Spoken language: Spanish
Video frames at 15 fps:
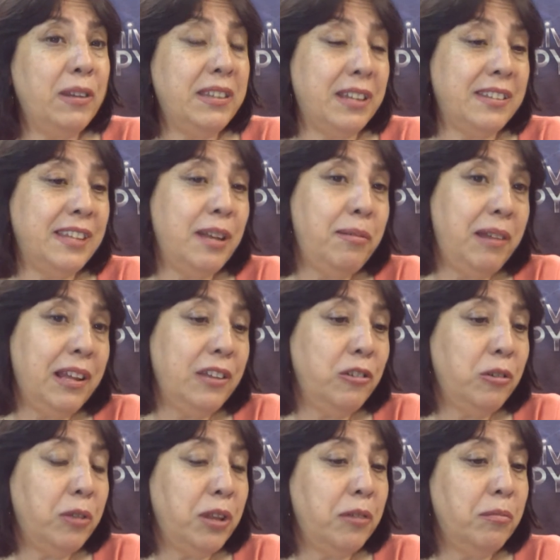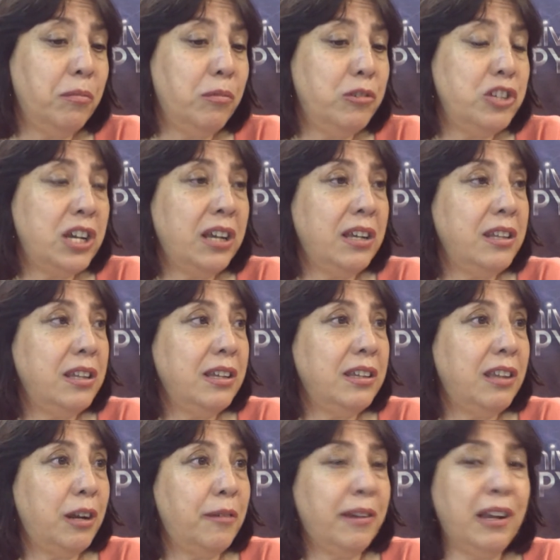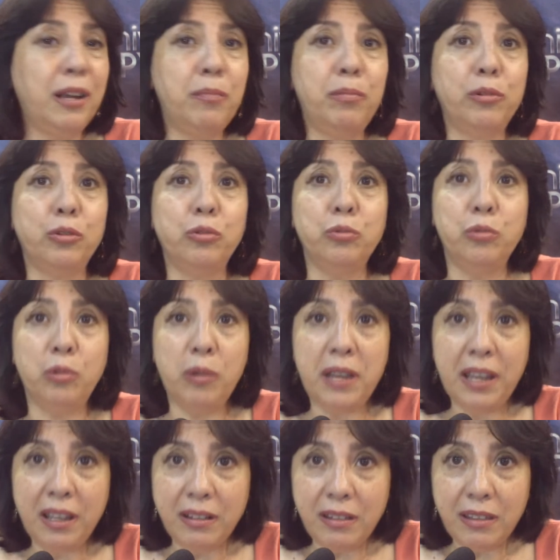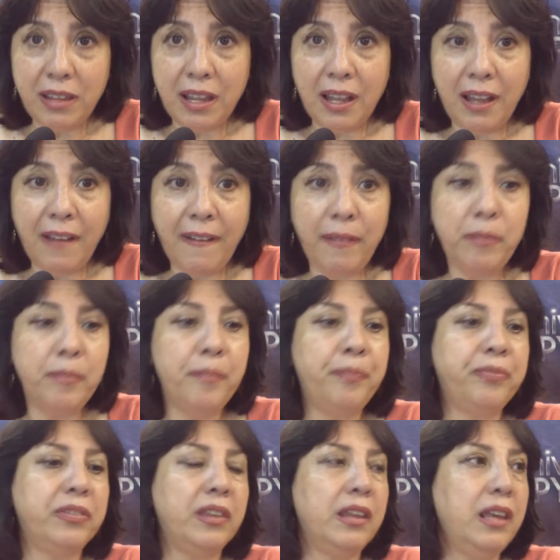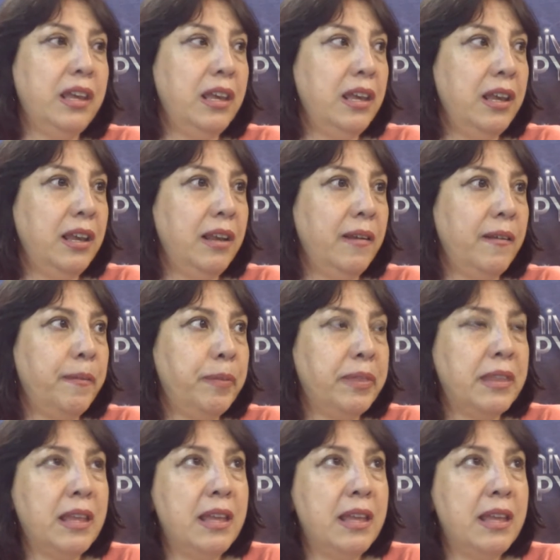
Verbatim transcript: Pero estás hablando de mucha gente que trabaja por su cuenta, eh,